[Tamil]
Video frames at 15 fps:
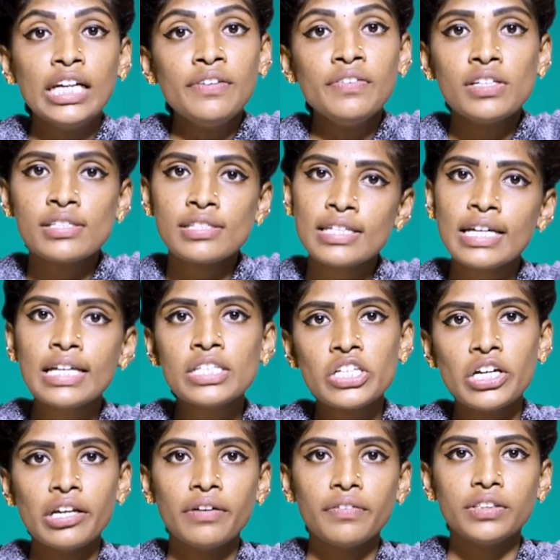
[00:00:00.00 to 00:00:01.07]
தீவிர
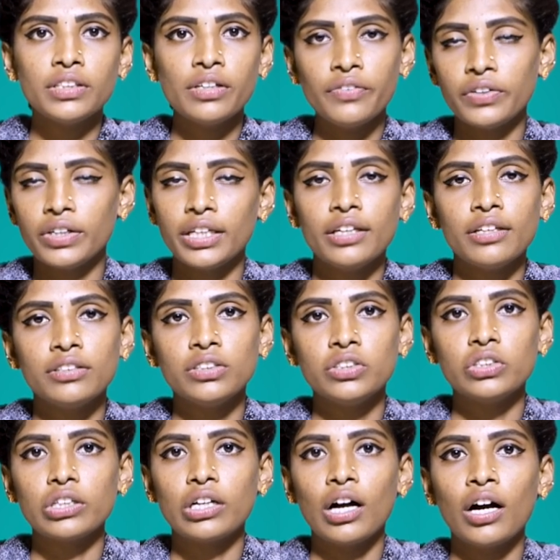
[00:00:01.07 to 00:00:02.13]
சிகிச்சையில வந்து அவங்க
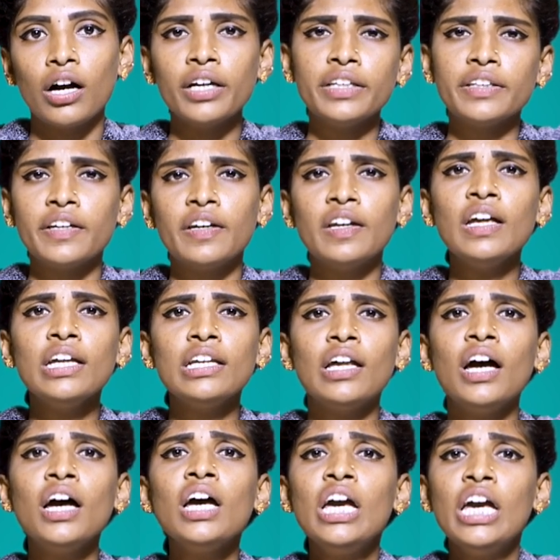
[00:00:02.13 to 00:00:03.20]
இருந்துட்டு இருக்காங்க இந்த நிலையில
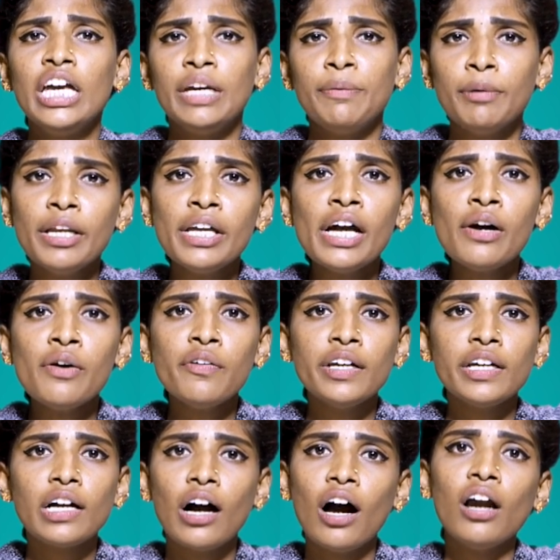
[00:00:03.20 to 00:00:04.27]

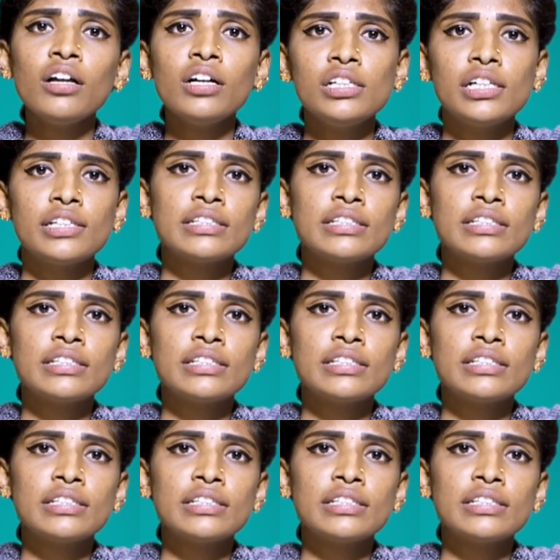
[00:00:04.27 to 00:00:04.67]
பிரியாவின் கால்கள்